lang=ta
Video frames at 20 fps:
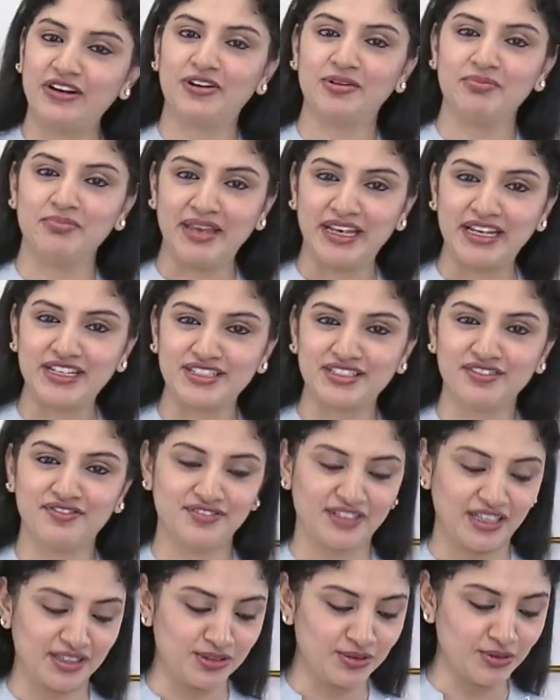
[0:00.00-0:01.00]
என்னோட மேக்
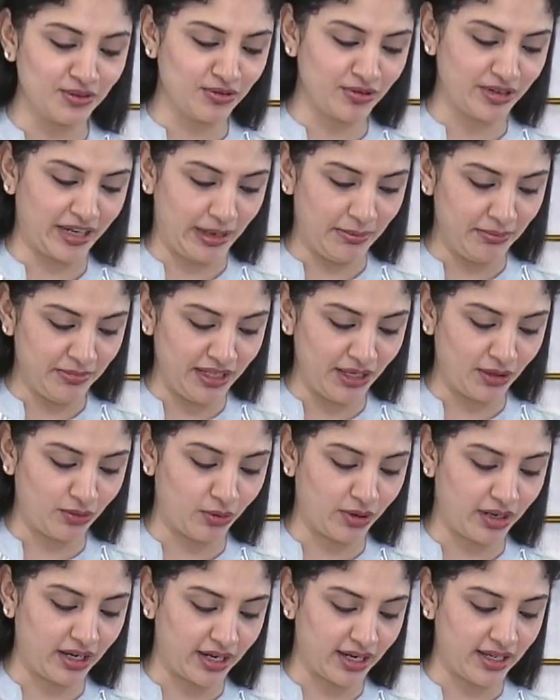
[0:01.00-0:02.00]
ஷிஃப்ட் தந்தூர் ஒரு எம்டி
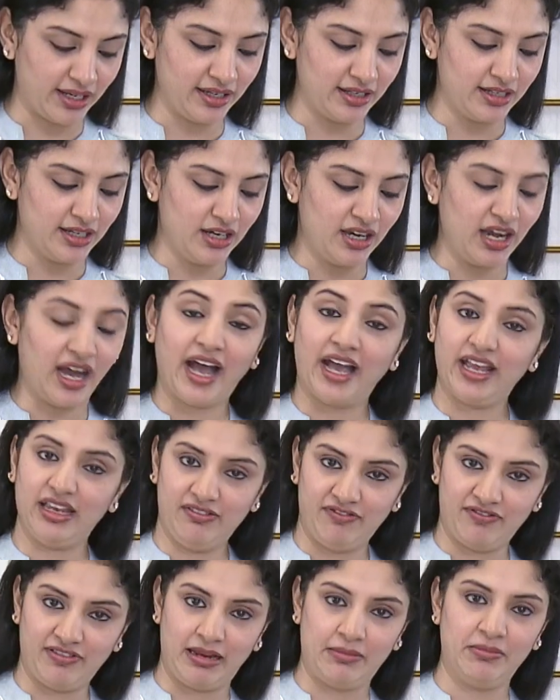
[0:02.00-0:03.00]
குக்கரை ஹை
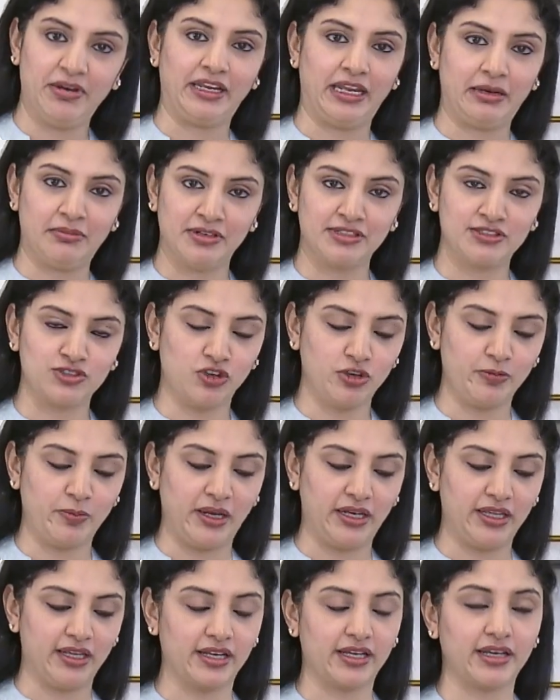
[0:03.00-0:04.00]
ஃப்ளேமில் டென் மினிட்ஸ் சூடு
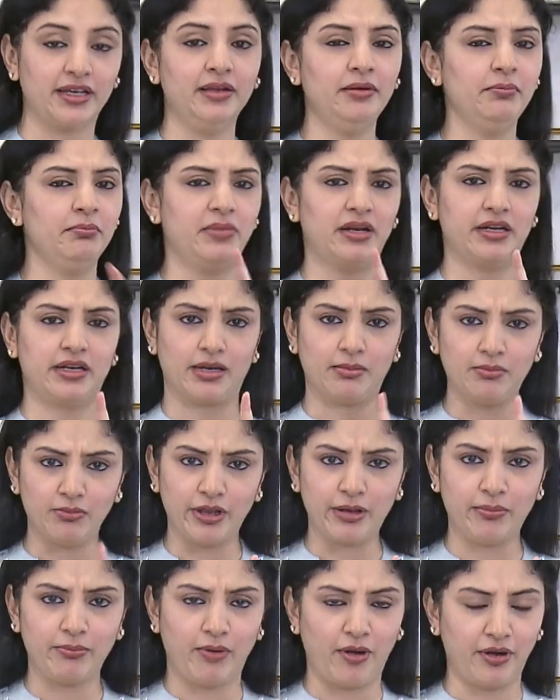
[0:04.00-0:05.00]
பண்ணியிருக்கேன் பட்
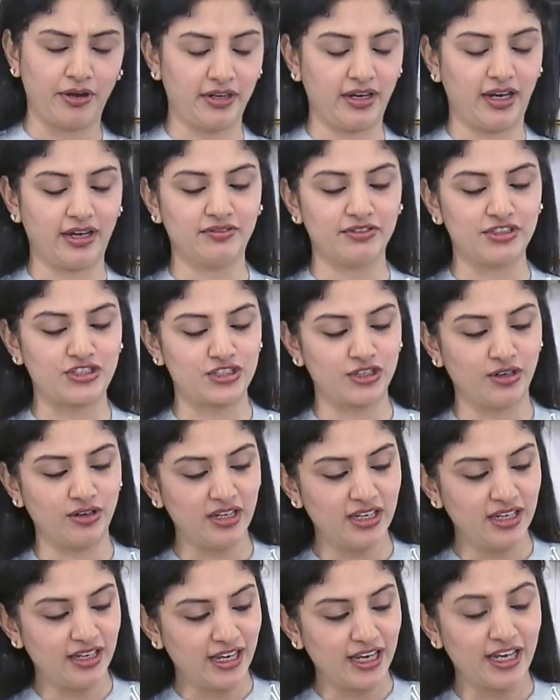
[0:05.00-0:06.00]
ரொம்ப இம்பார்ட்டண்ட்டான
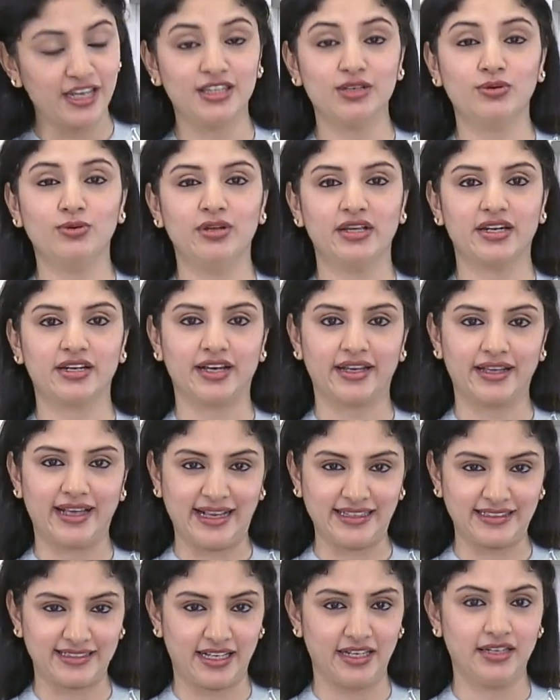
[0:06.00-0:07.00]
விஷயம் இது உள்ளே இருக்க
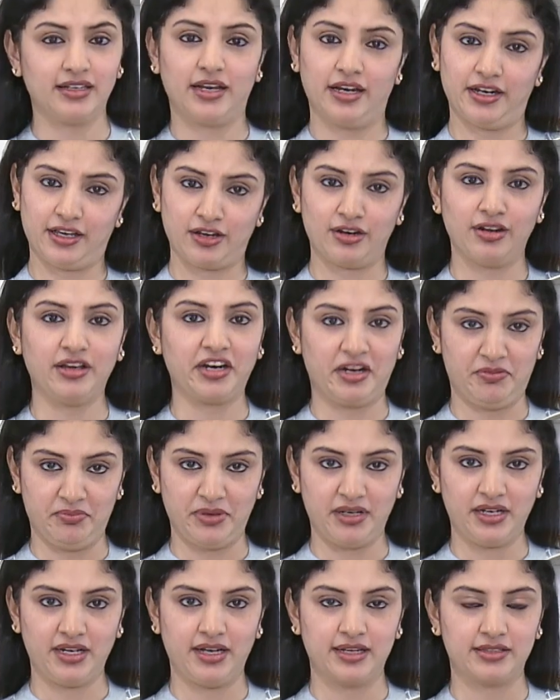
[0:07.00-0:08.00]
கேஸ்கெட் எடுக்கணும்
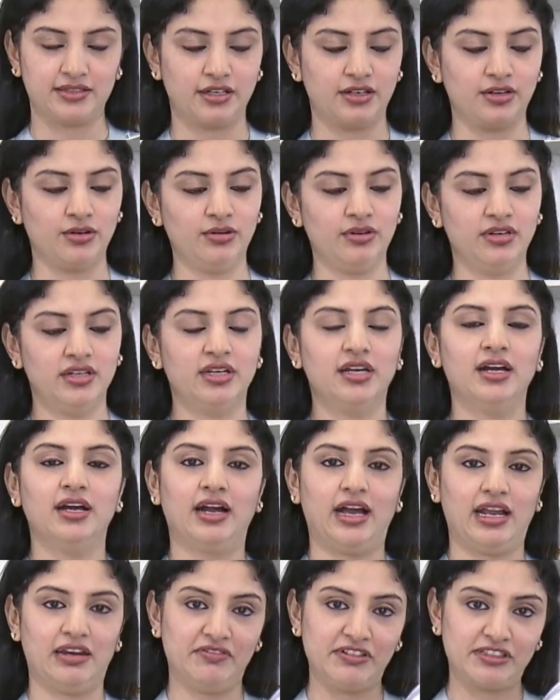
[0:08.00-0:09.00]
ரப்பர் எடுத்துடணும்
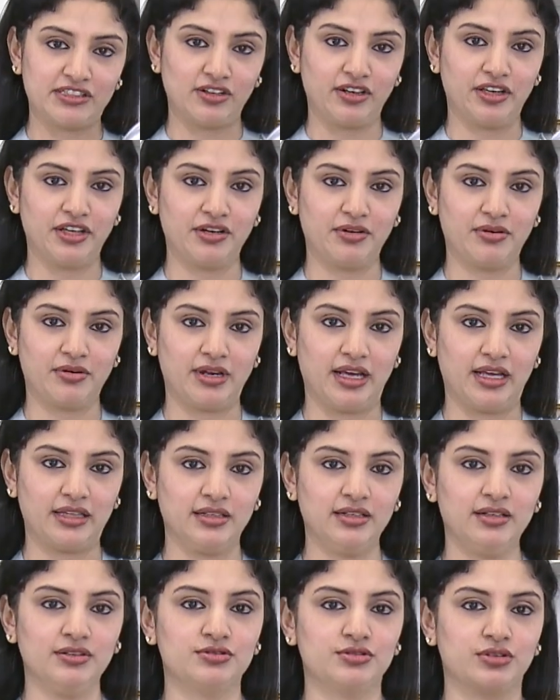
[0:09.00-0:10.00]
அண்ட் விசில்
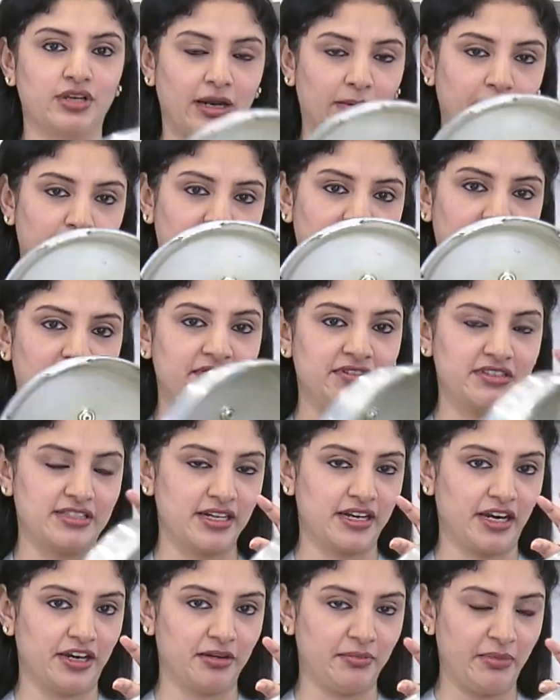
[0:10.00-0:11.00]
இருக்கக்கூடாது ஸோ ரப்பர் அண்ட்
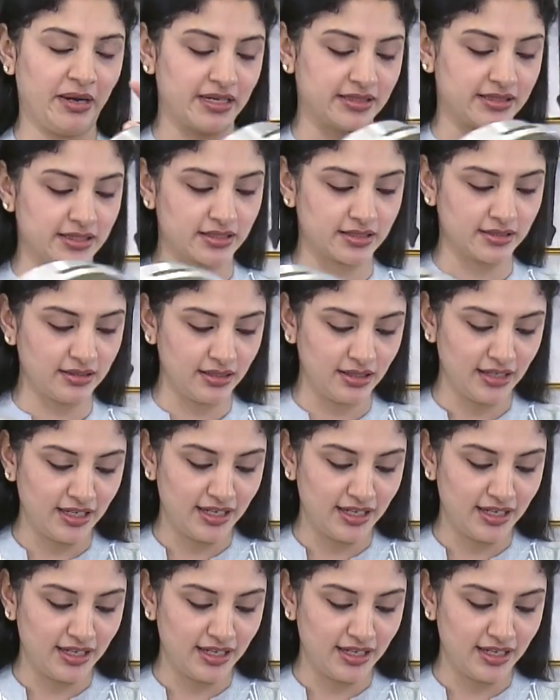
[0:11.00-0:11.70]
விசில் ரெண்டுமே எடுத்துகிட்டு